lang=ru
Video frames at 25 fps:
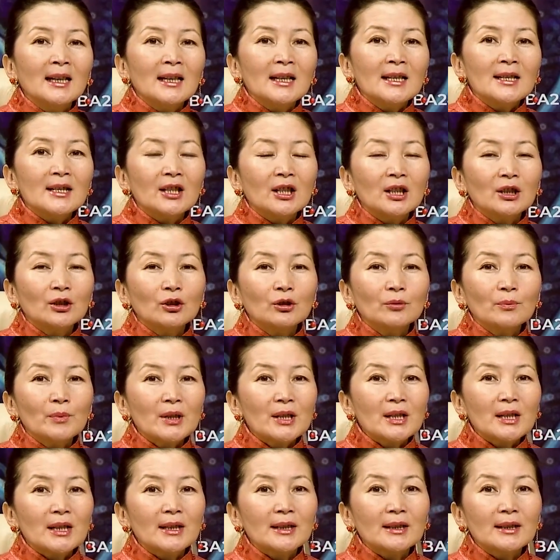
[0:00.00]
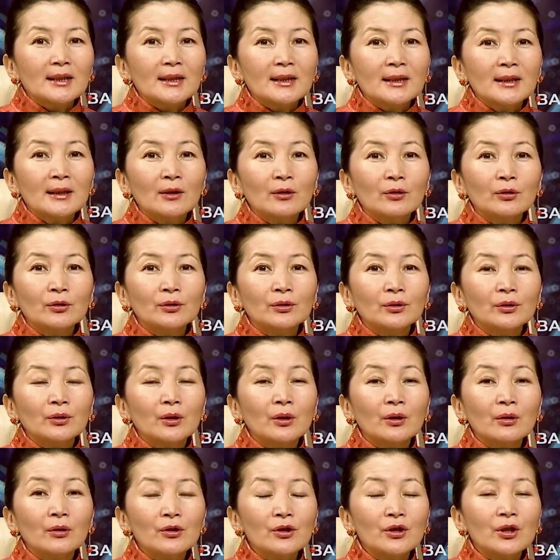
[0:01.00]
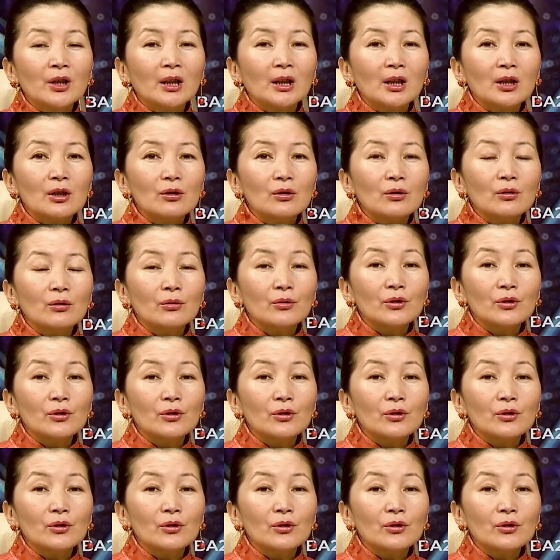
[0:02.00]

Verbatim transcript: Серенот Пашке, он очень хорошо